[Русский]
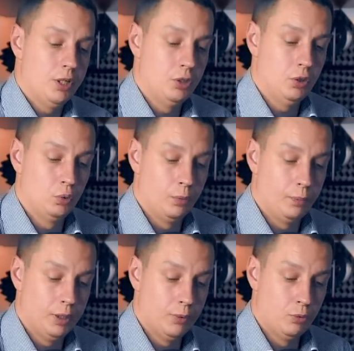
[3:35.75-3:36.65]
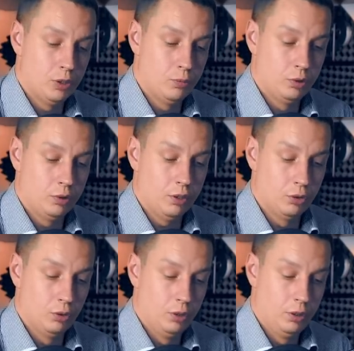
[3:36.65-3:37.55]
архитектура, поэтому у нас будет
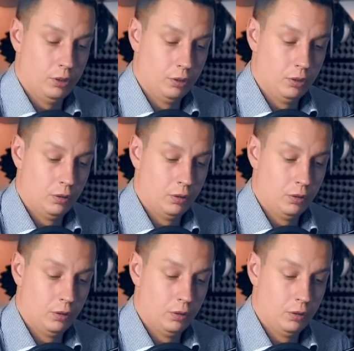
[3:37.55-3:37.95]
контроллер,